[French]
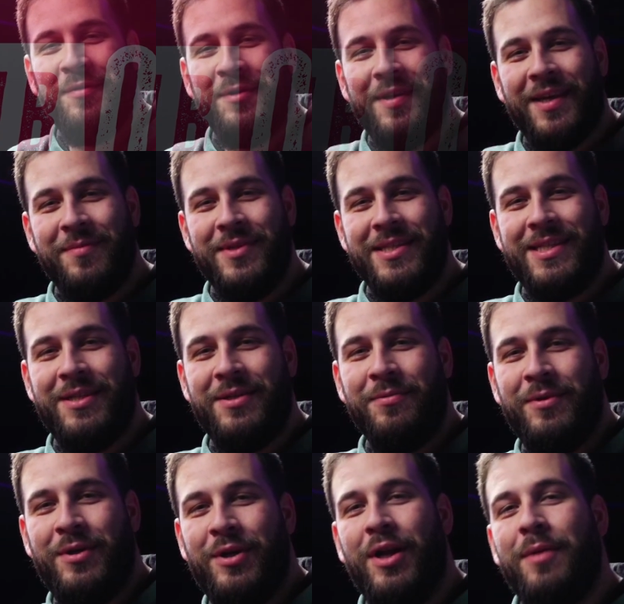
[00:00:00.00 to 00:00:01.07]
votre émission
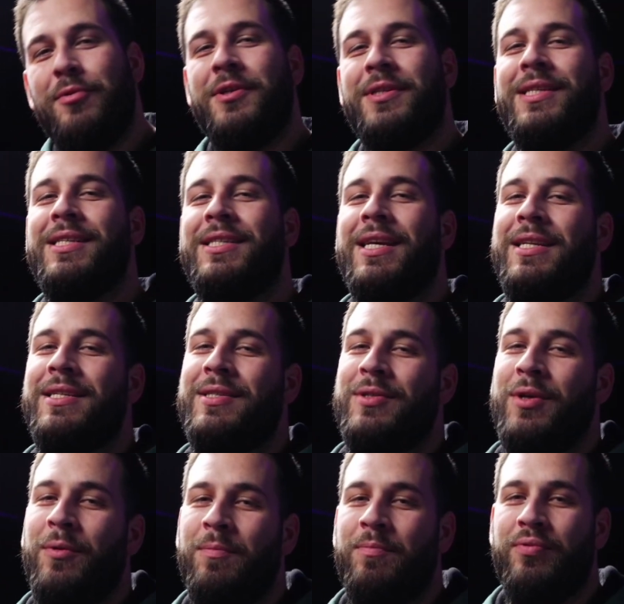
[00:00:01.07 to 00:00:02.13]
Club Oxygène
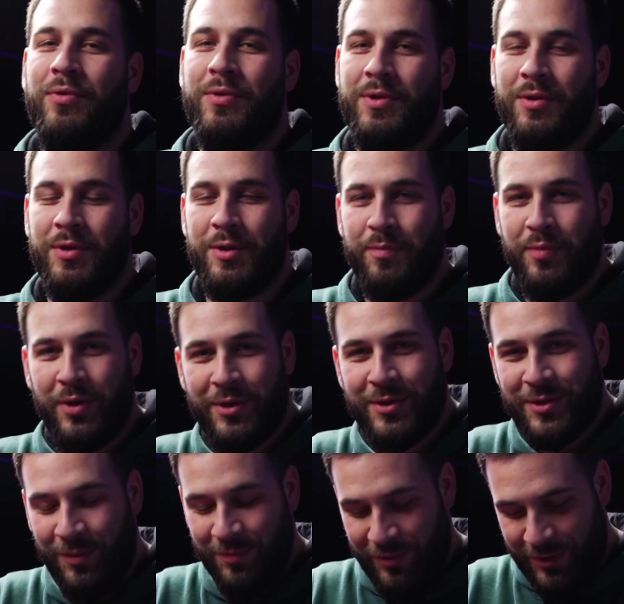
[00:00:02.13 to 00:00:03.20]
100% sport,
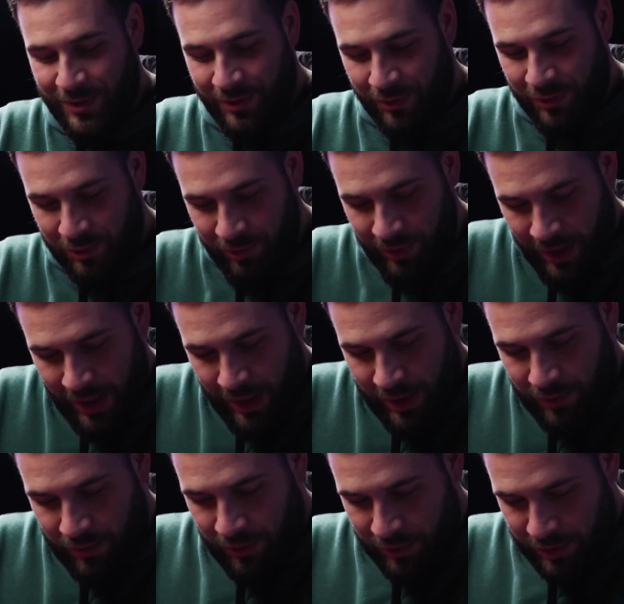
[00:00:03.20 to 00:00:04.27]
100% joue.
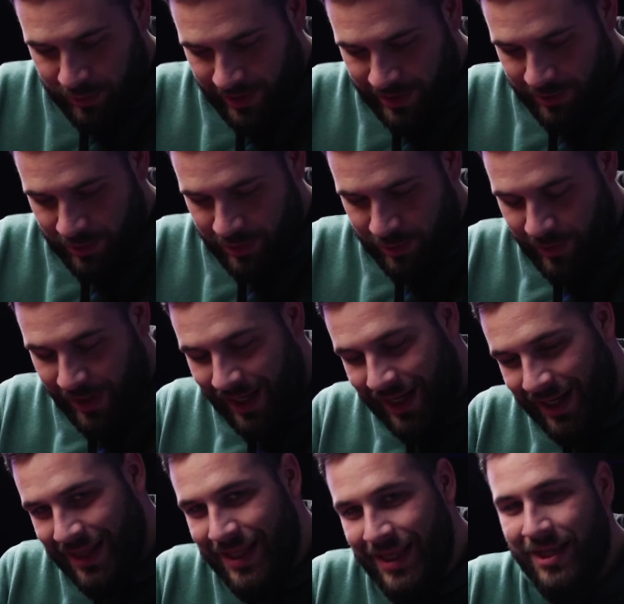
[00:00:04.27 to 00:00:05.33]
On reçoit ce
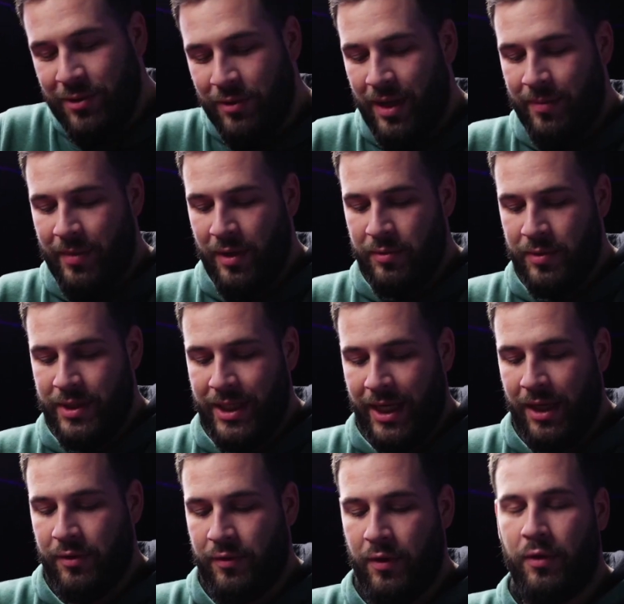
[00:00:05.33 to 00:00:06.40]
soir Nicolas Mahut,
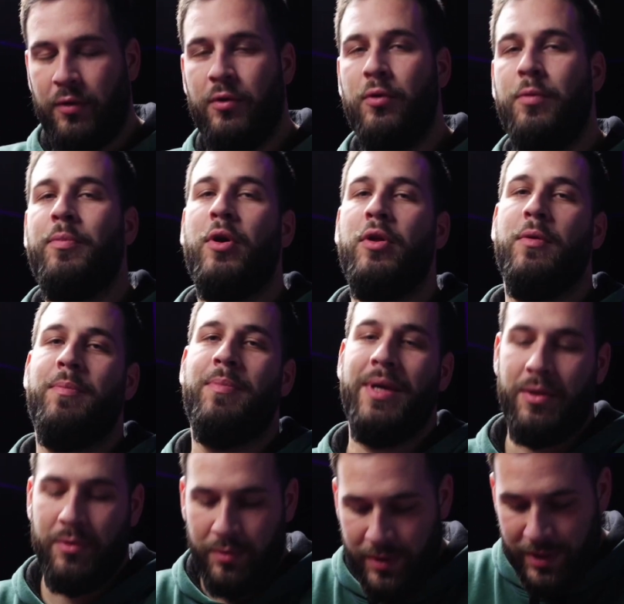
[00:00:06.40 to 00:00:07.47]
directeur de l'Open
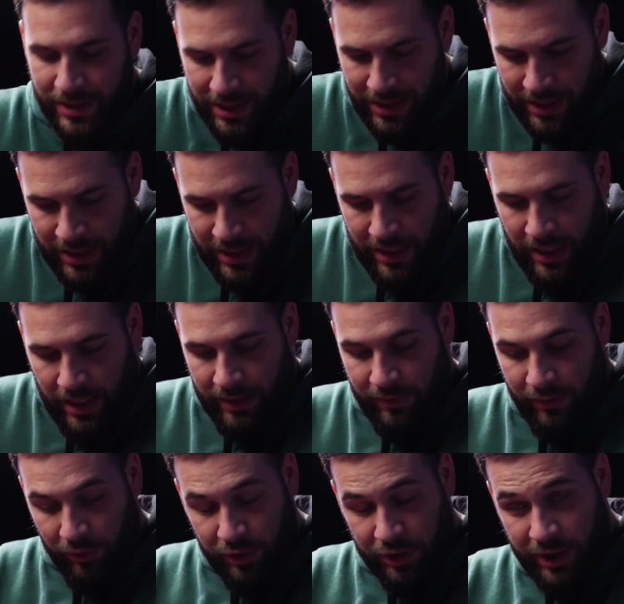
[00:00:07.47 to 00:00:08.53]
P2I
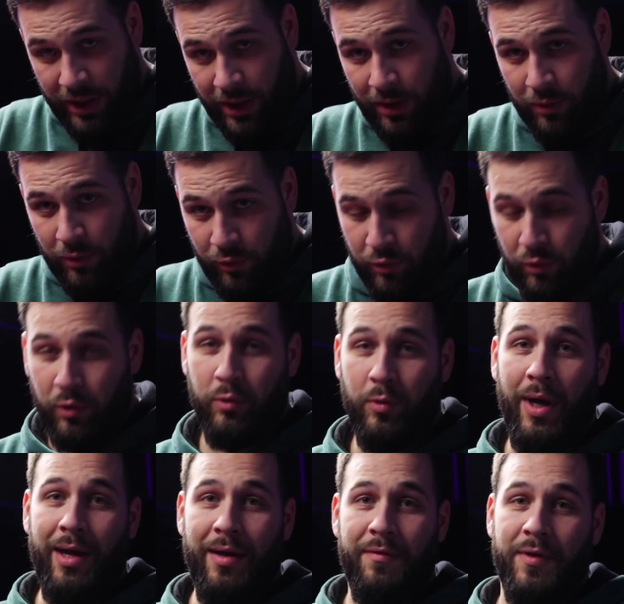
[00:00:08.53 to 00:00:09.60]
d'Angers,
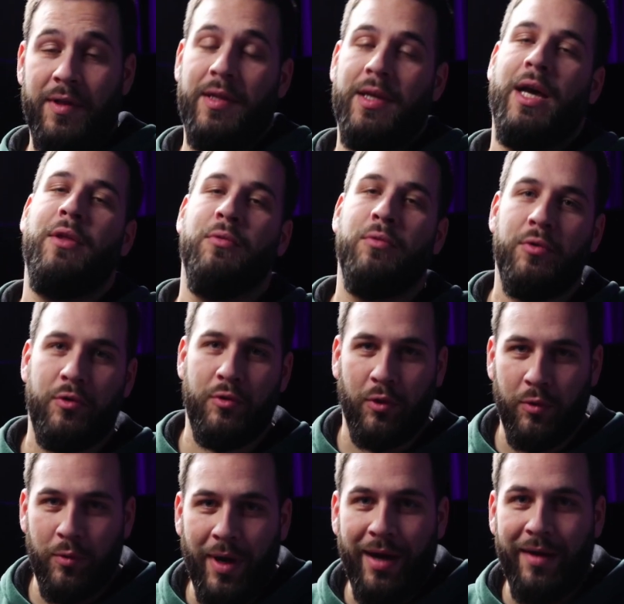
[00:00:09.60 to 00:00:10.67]
tournoi VTA, donc
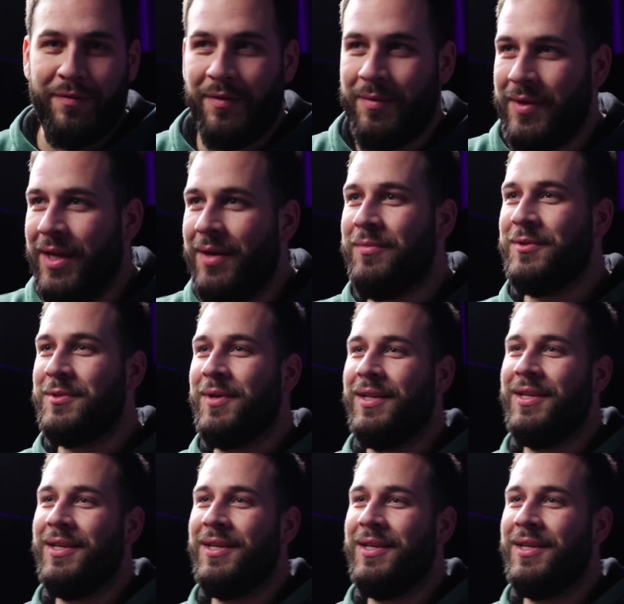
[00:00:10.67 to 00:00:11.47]
tournoi à féminin. Bonsoir